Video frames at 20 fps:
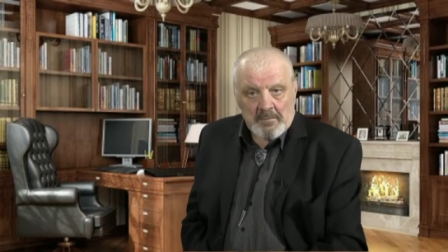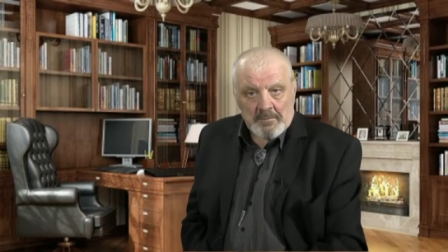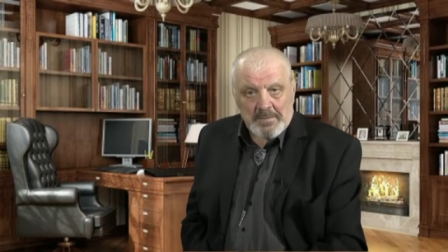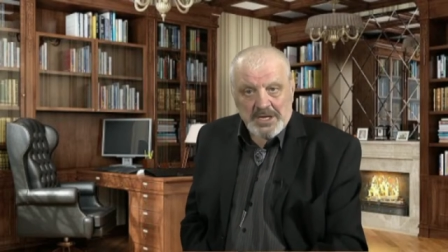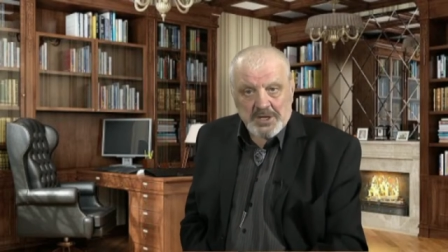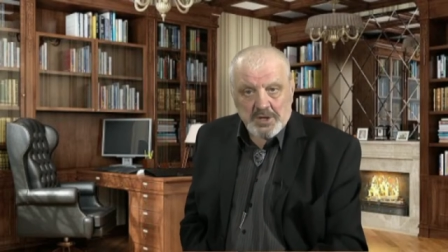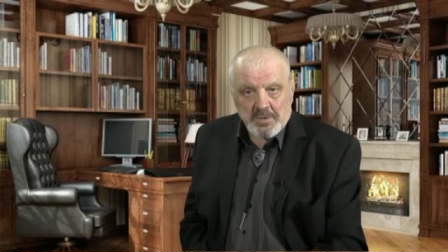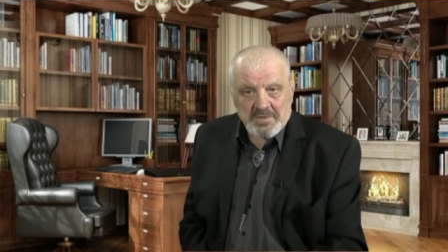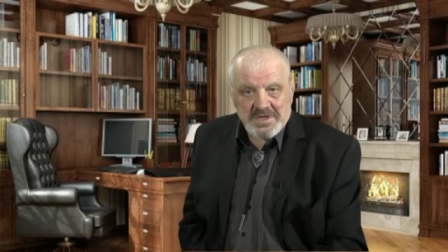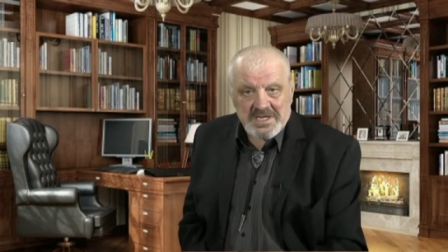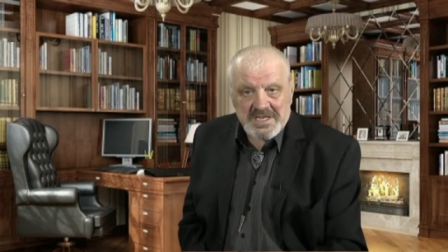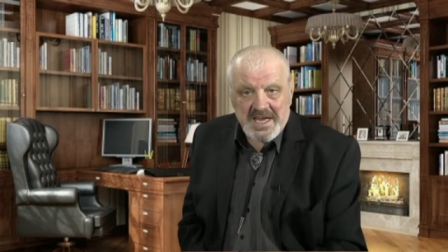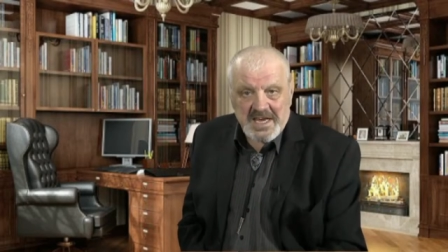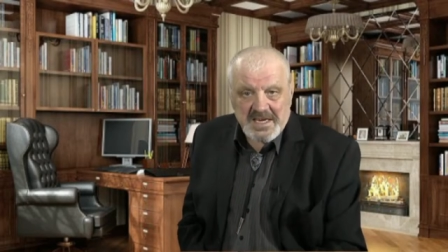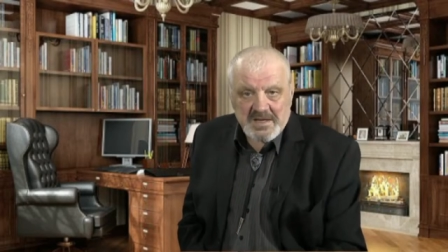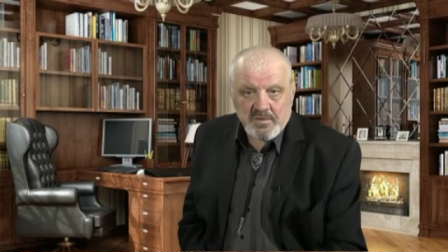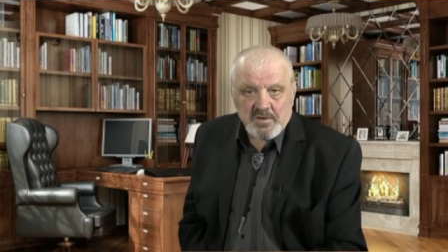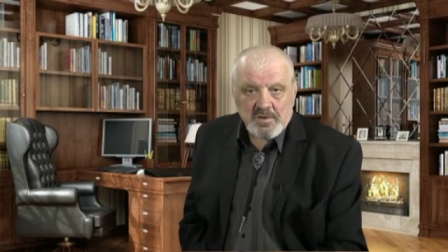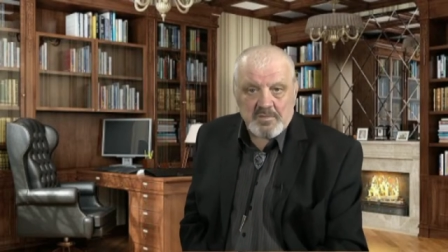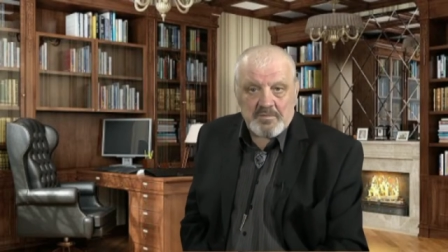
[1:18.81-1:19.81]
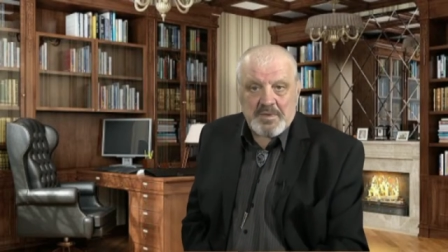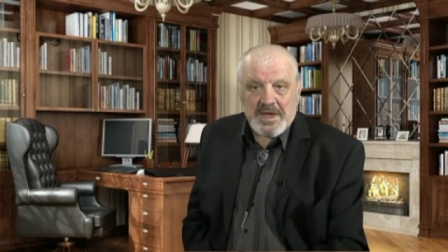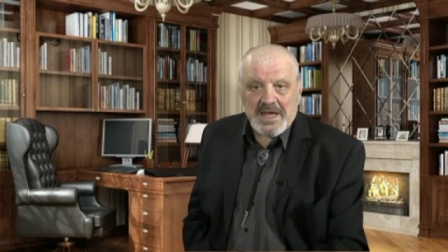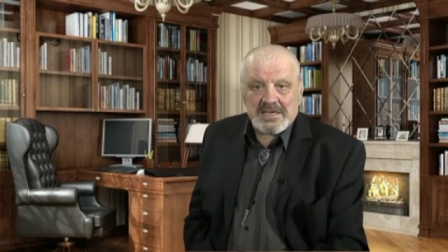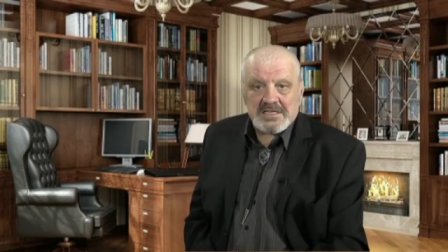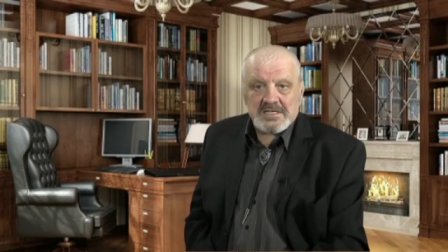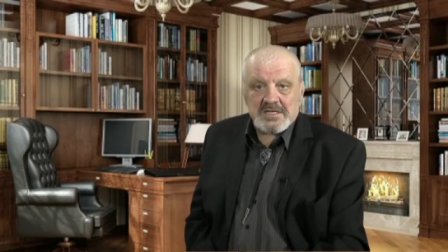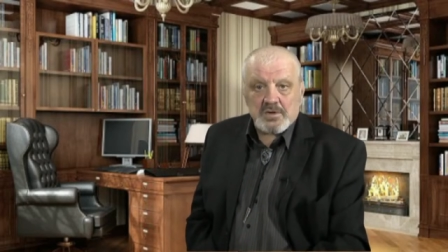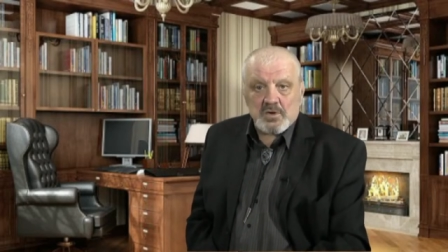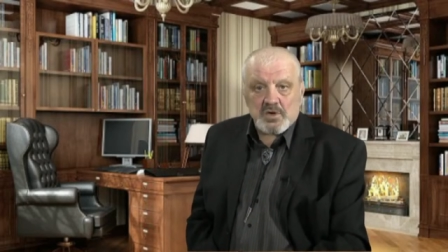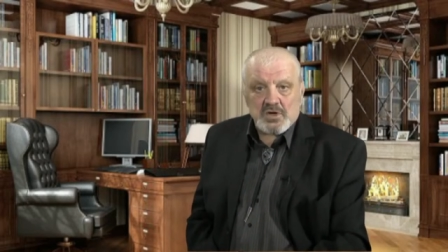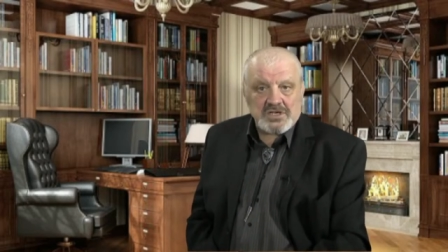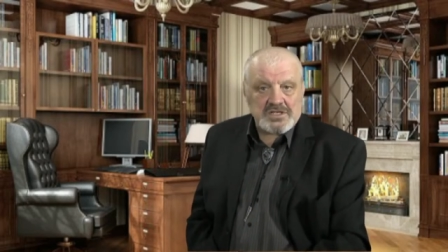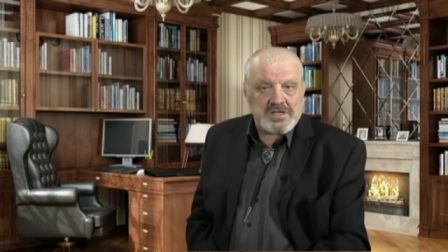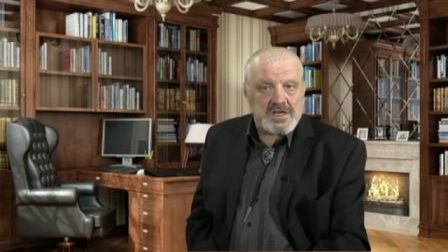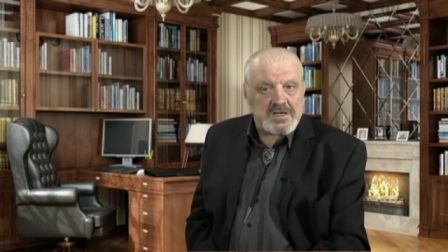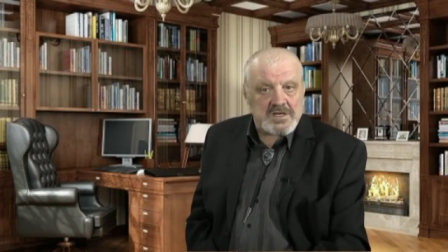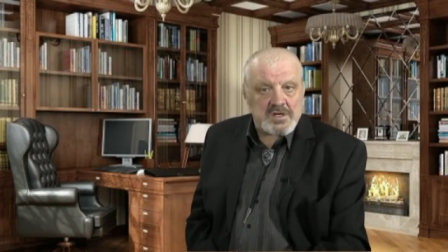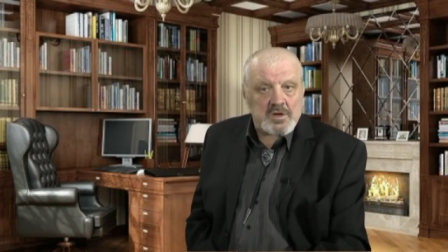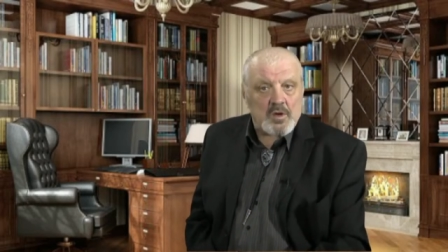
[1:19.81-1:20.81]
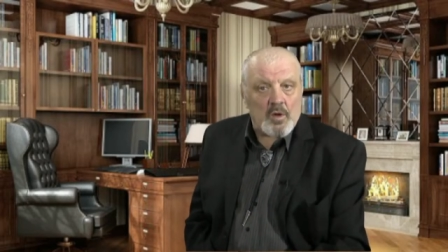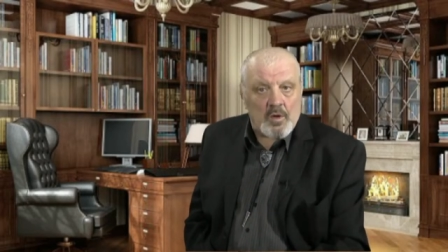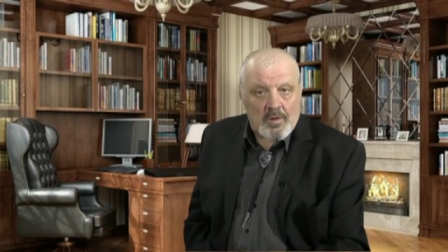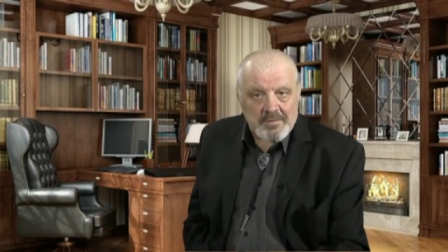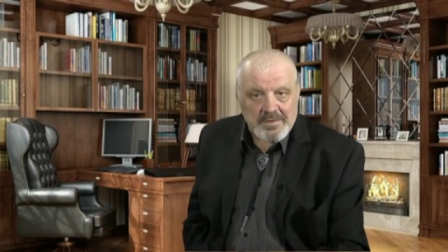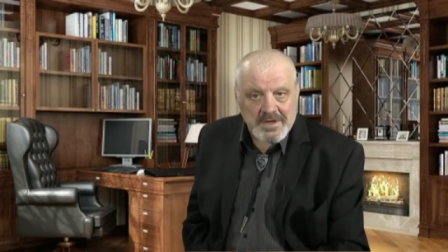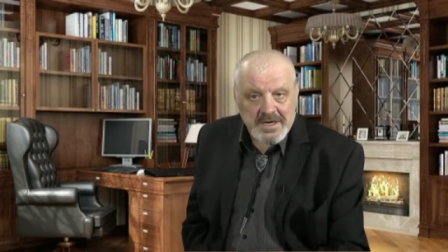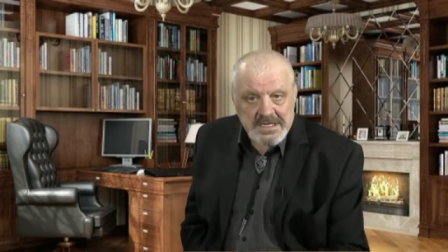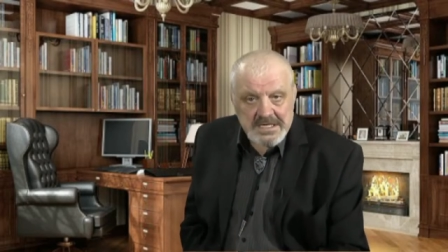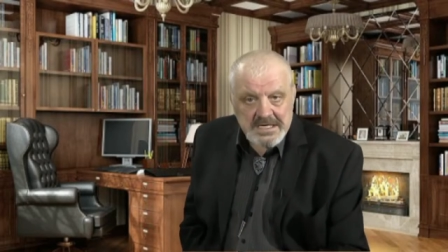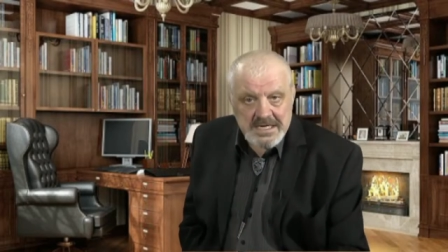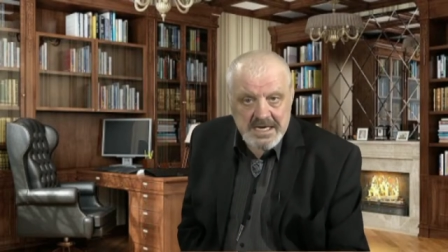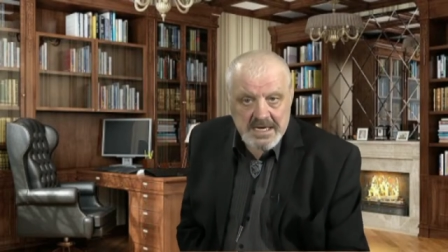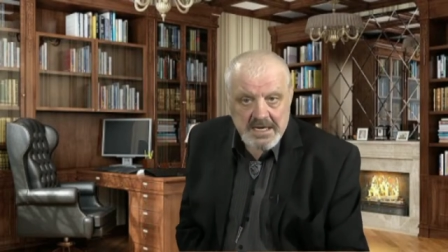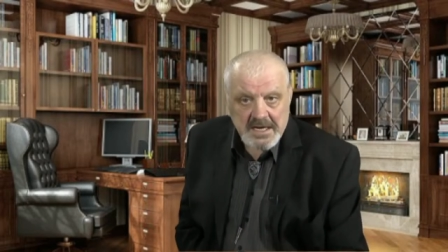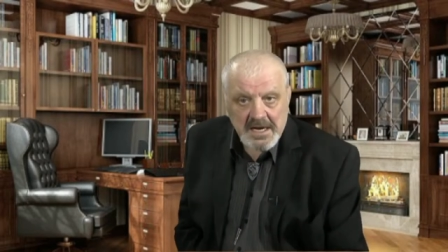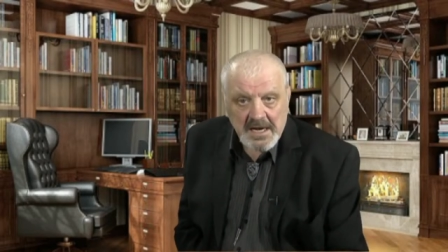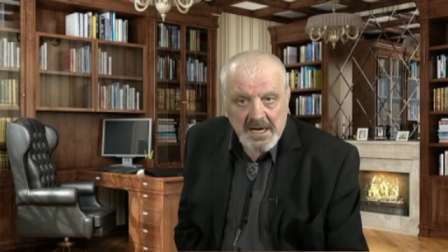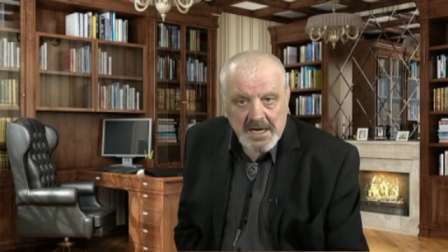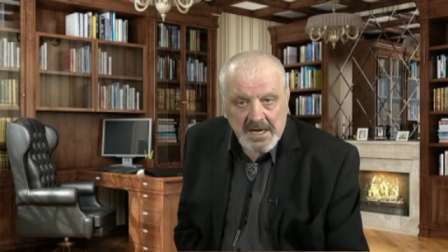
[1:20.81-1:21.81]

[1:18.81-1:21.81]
причем здесь вот без ложной скромности.